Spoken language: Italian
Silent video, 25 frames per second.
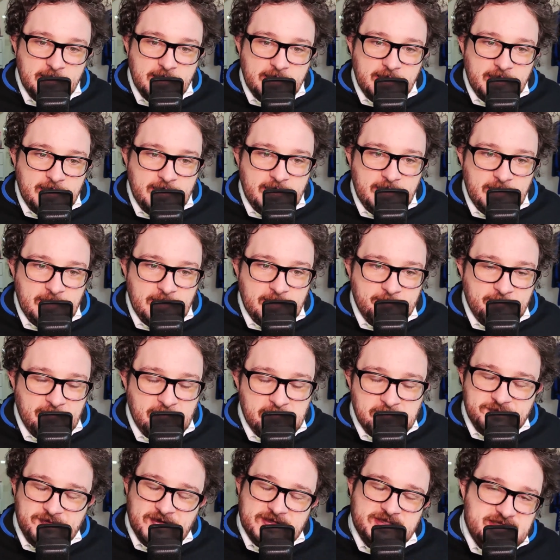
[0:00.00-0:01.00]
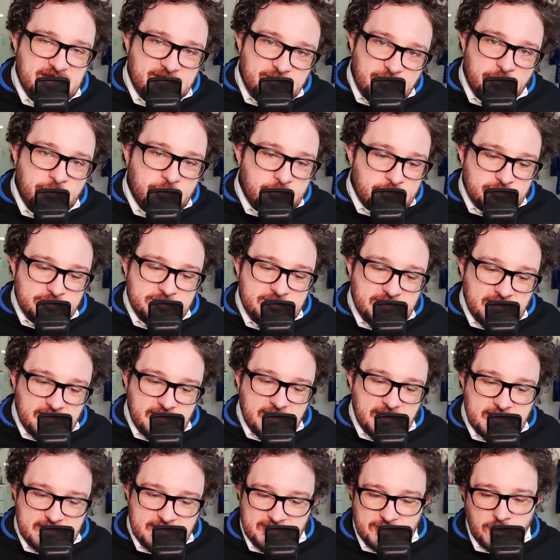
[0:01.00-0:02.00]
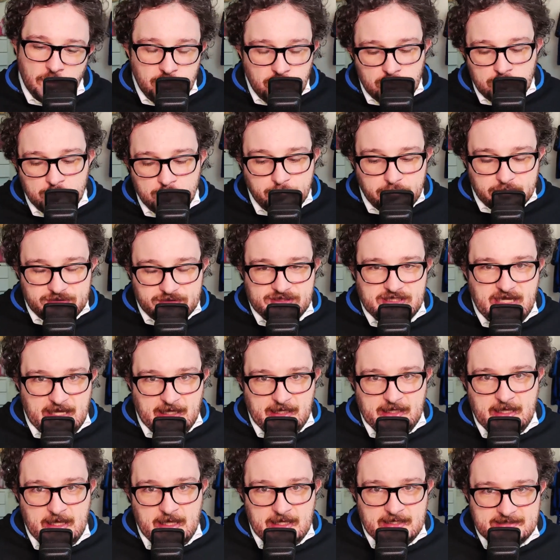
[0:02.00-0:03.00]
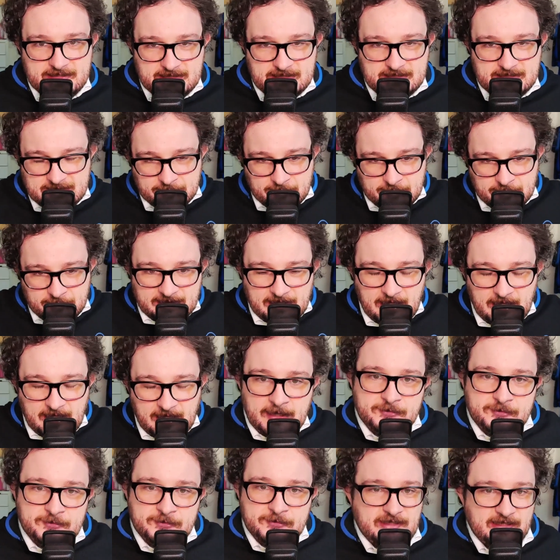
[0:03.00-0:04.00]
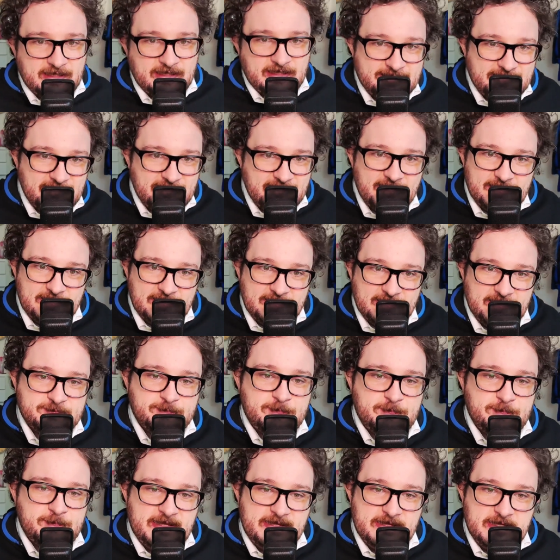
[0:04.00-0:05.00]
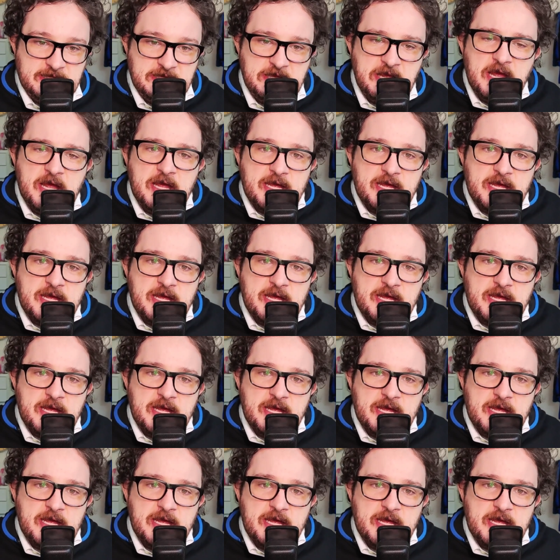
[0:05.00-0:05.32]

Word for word: eh, ma lo facciamo con eh, toni un po' secchi, senza guardare la totalità degli aspetti,